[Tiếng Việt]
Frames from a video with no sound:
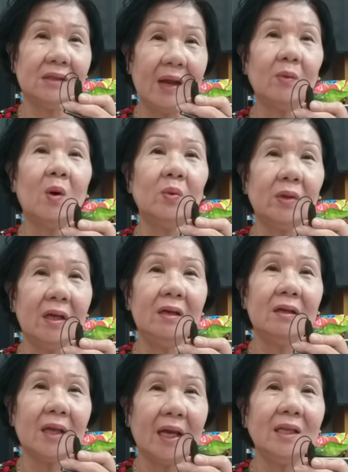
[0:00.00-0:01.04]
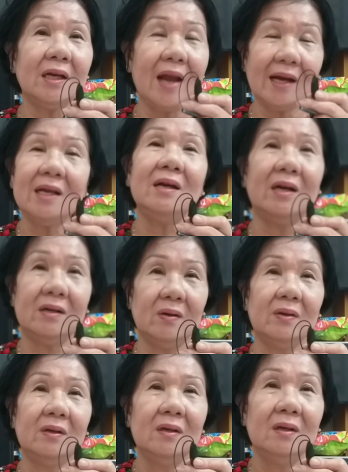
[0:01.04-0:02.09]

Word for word: Theo cô thấy thì đã đi hết rồi.